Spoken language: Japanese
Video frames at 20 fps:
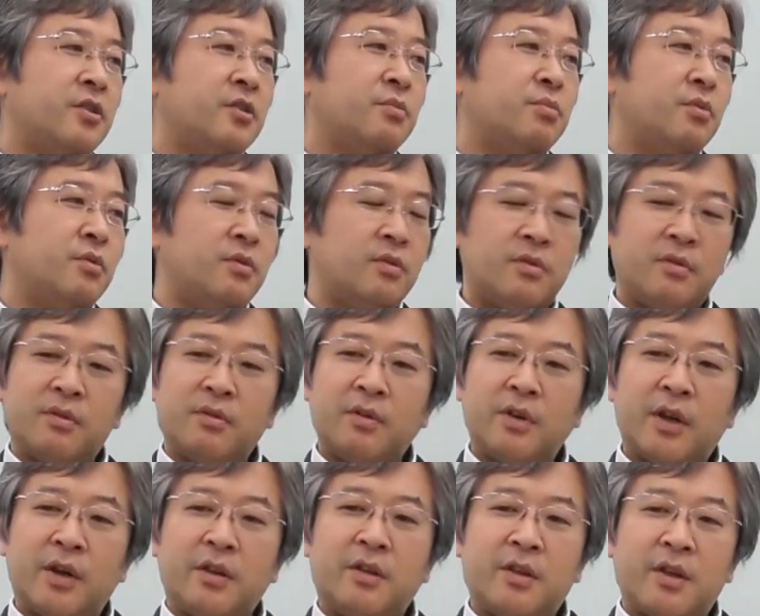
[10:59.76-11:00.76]
自分の
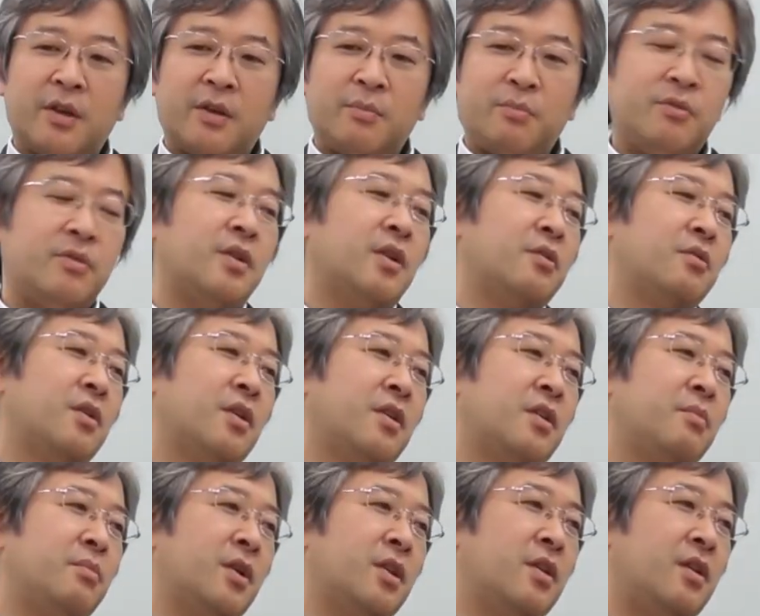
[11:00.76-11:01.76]
やりたい分野とか
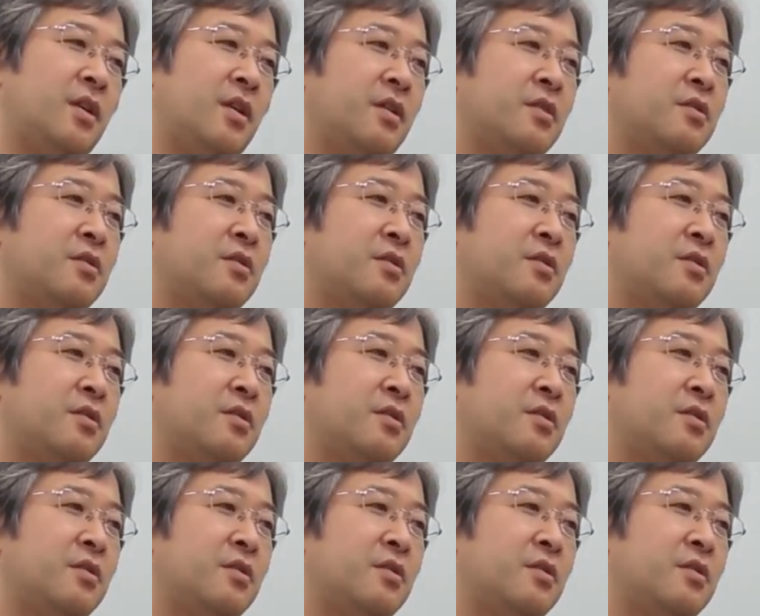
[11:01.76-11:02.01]
決まってな